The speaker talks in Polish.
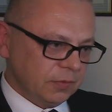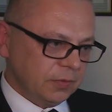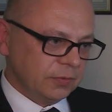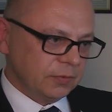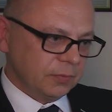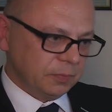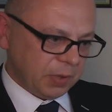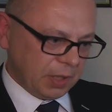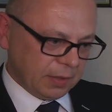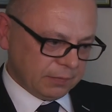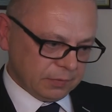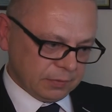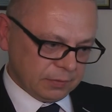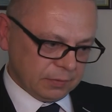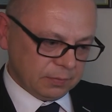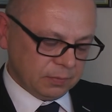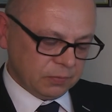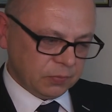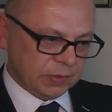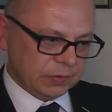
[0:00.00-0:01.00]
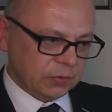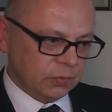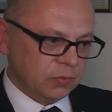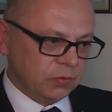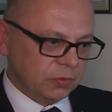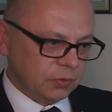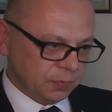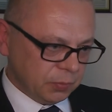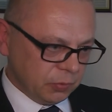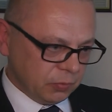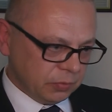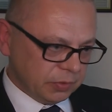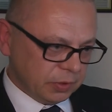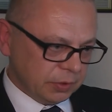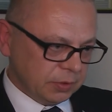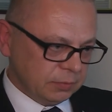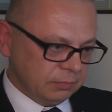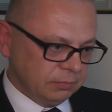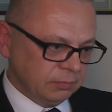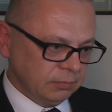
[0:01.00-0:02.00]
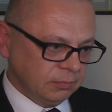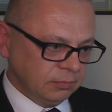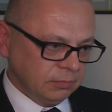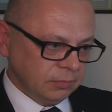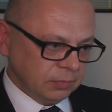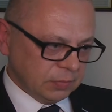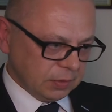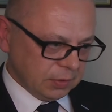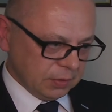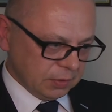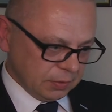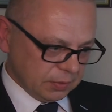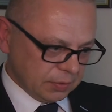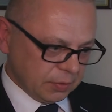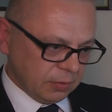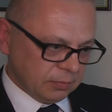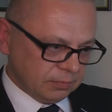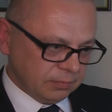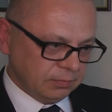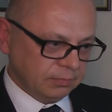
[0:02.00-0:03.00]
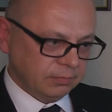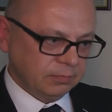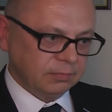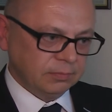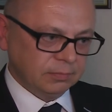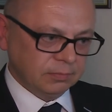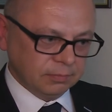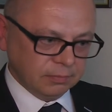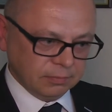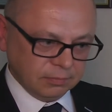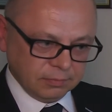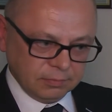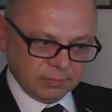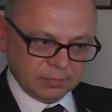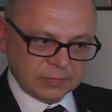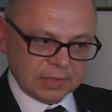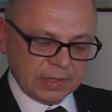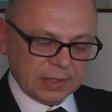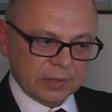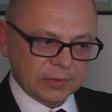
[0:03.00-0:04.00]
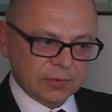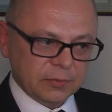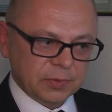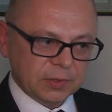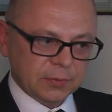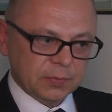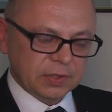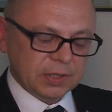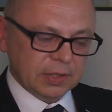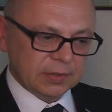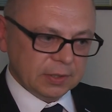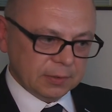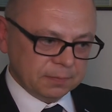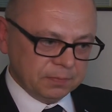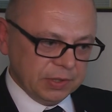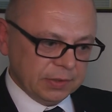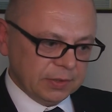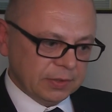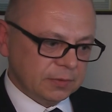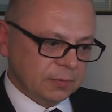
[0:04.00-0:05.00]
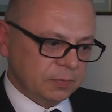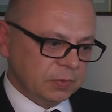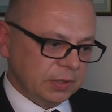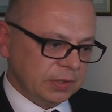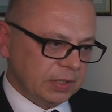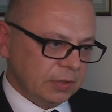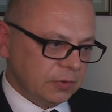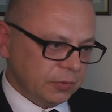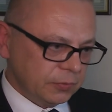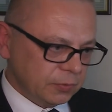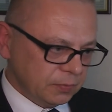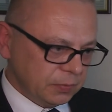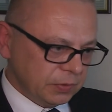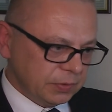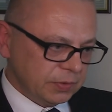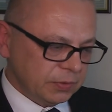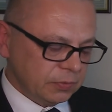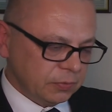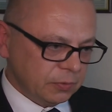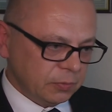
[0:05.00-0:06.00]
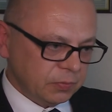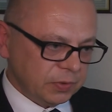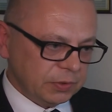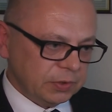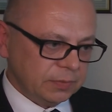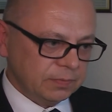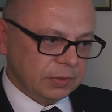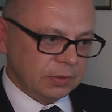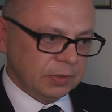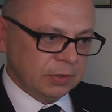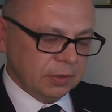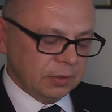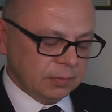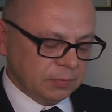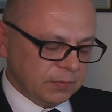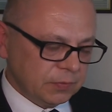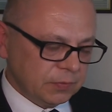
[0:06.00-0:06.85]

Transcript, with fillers: do osób prawnych. Płacą go spółki, ZO. Natomiast podatek PIT jest to podatek osobisty, który płacimy my